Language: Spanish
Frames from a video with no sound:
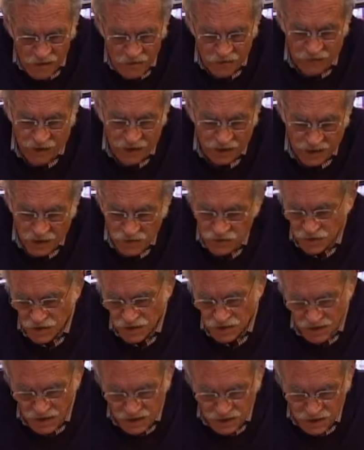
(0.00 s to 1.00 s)
Faltan sus
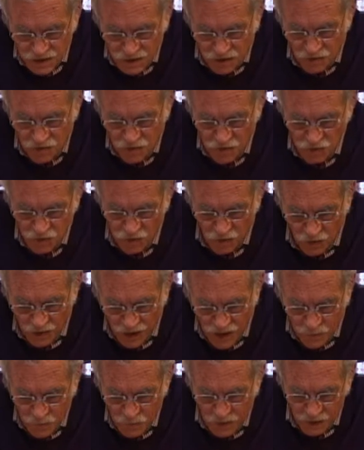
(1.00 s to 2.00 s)
ensayitos y su
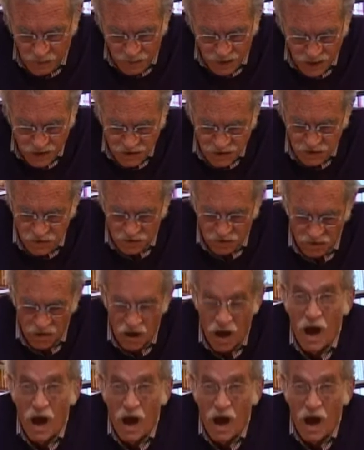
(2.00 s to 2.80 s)
novela en preparación.